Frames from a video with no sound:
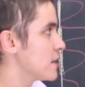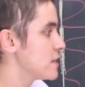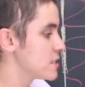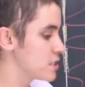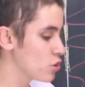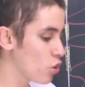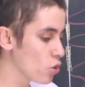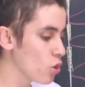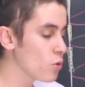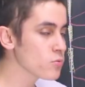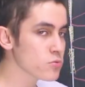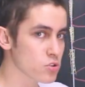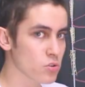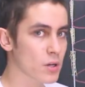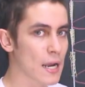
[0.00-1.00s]
Se rolou
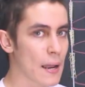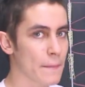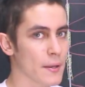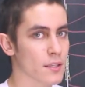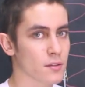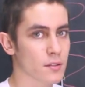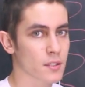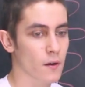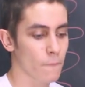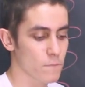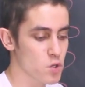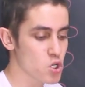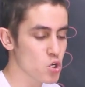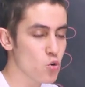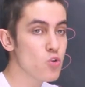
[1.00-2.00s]
um deslocamento, então,
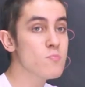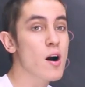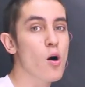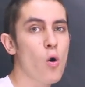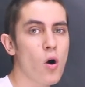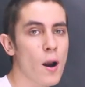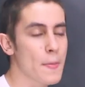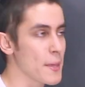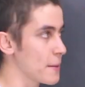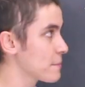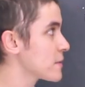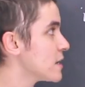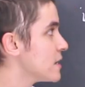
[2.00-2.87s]
de uma ordem,